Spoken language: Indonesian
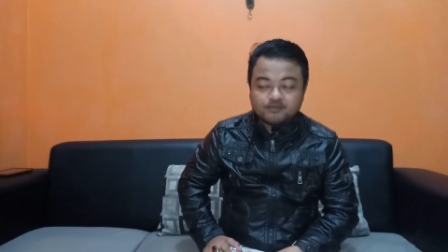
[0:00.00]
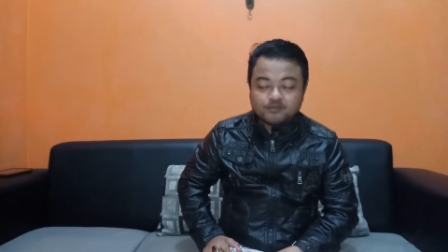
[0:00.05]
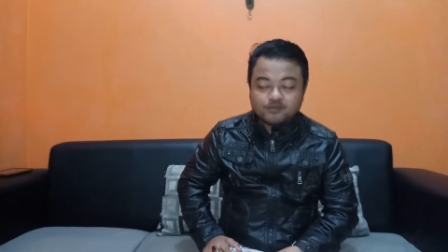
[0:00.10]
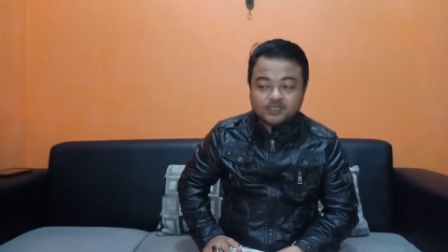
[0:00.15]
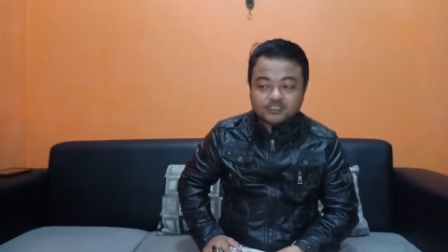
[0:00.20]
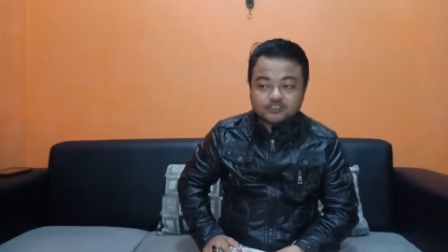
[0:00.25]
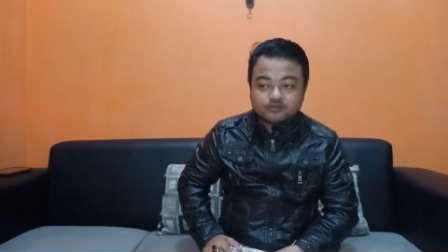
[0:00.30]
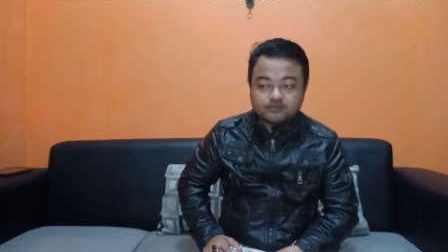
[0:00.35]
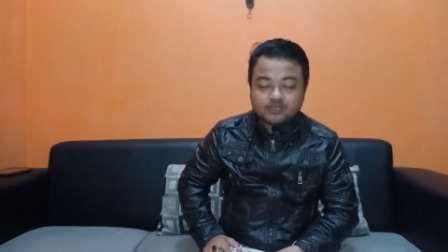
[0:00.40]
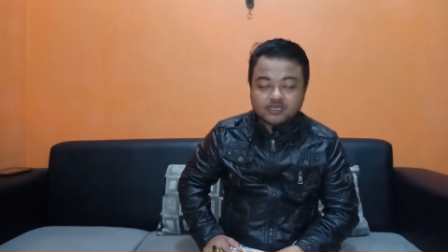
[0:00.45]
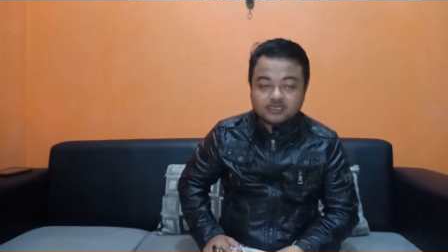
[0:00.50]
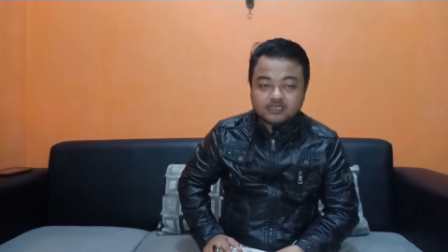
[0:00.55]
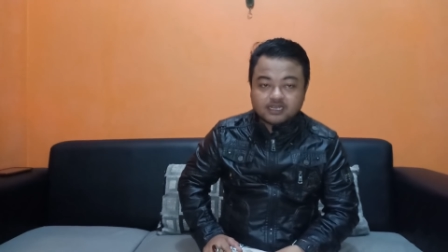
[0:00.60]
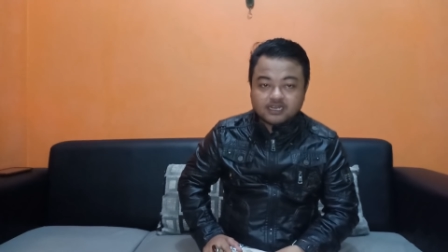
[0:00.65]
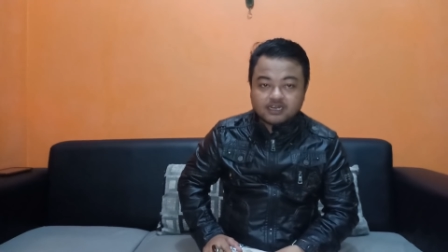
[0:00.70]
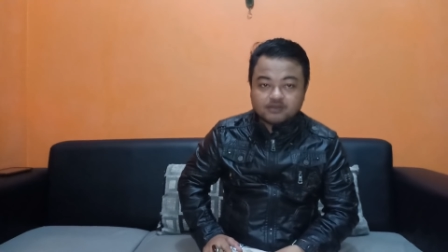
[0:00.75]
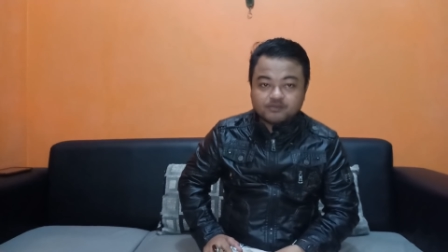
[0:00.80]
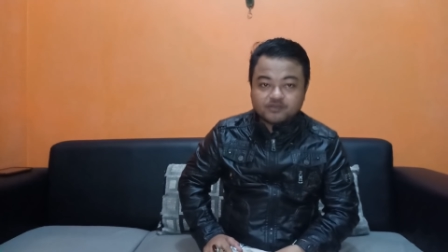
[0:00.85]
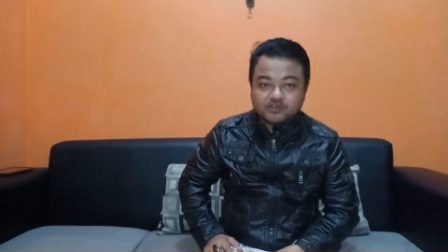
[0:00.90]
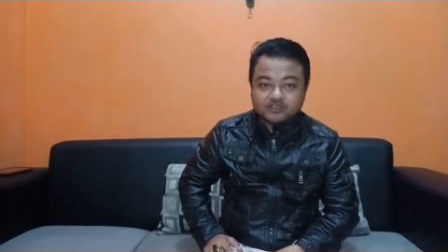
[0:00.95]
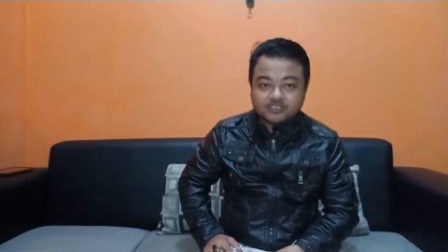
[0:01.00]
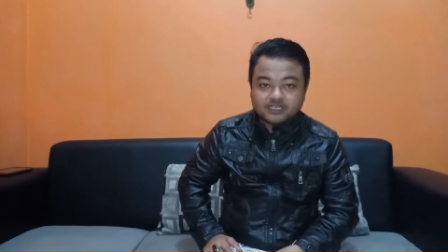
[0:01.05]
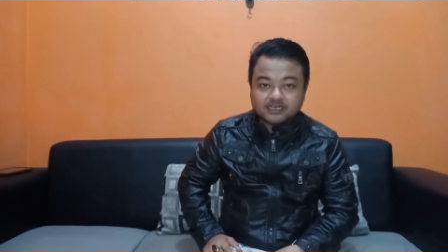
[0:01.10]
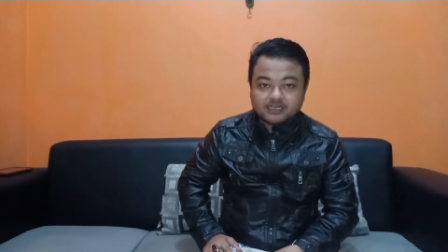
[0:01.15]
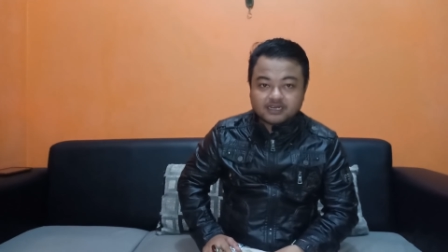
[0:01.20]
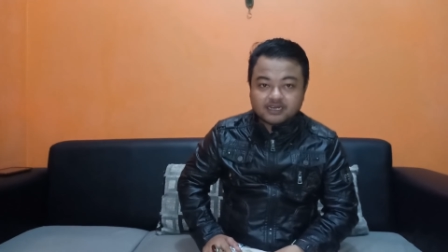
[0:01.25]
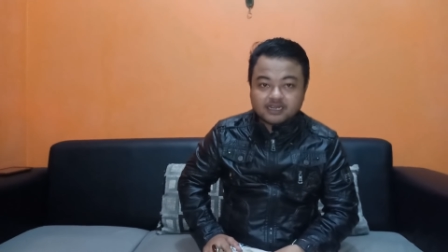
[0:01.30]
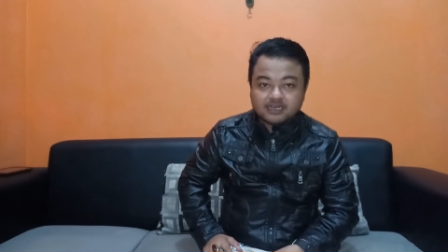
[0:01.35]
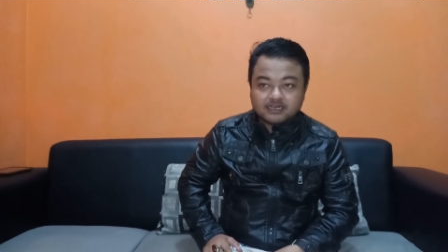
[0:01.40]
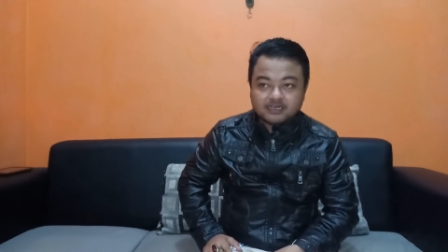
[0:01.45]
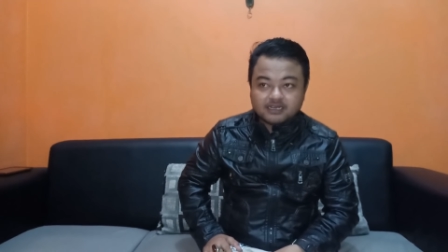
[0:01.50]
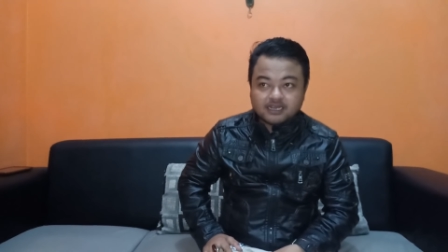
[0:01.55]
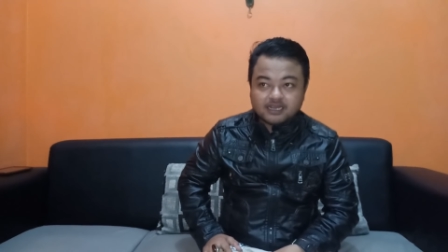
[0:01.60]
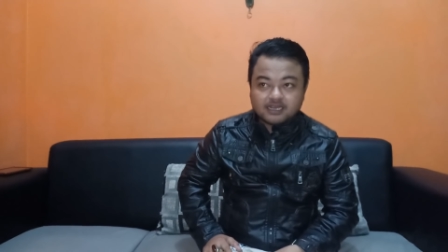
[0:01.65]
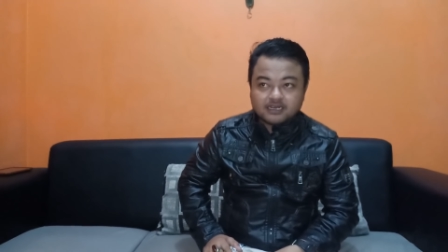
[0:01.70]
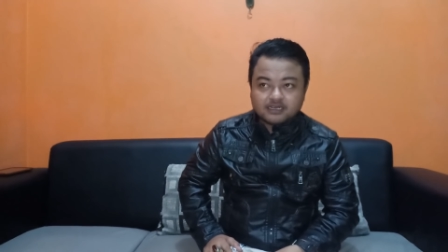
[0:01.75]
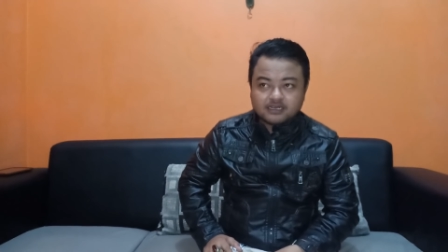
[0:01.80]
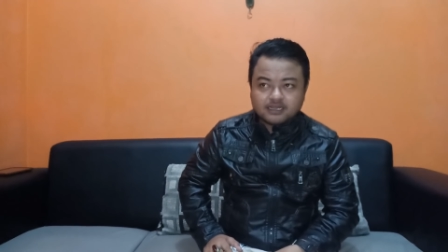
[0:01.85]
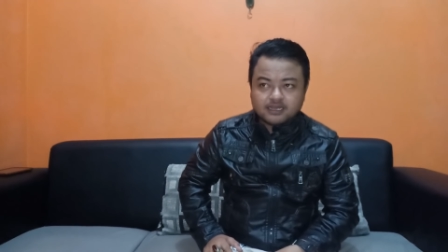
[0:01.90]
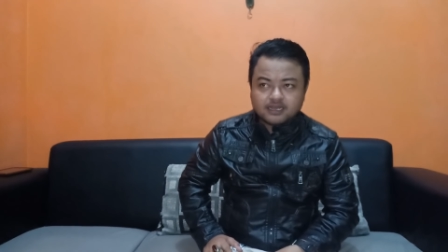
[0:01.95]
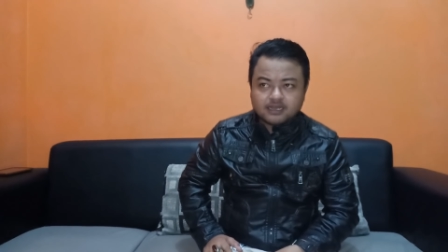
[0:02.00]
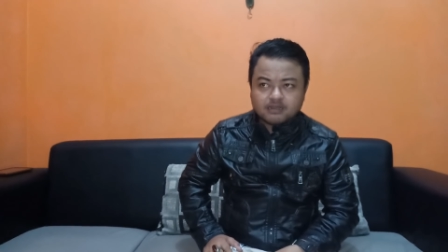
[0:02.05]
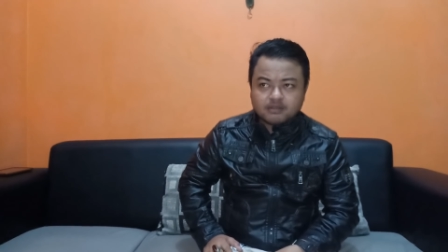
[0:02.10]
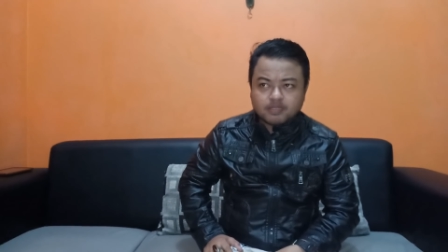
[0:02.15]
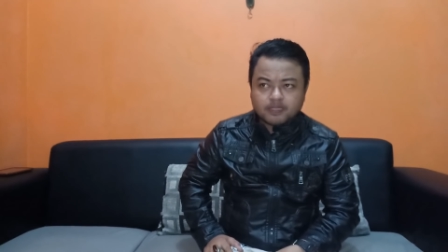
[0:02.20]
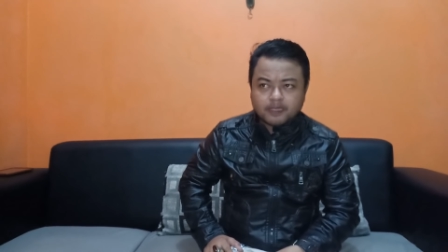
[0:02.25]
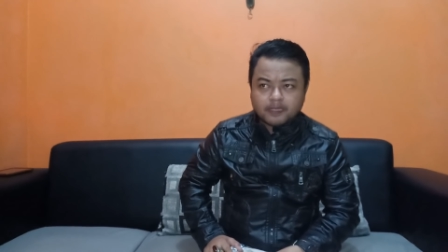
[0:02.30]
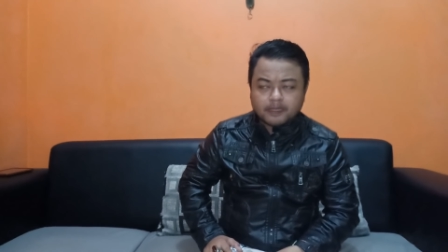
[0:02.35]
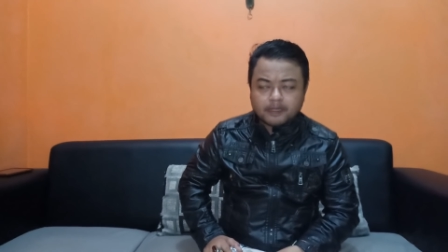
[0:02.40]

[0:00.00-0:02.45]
memasukkan ke alam bawah sadar anda anda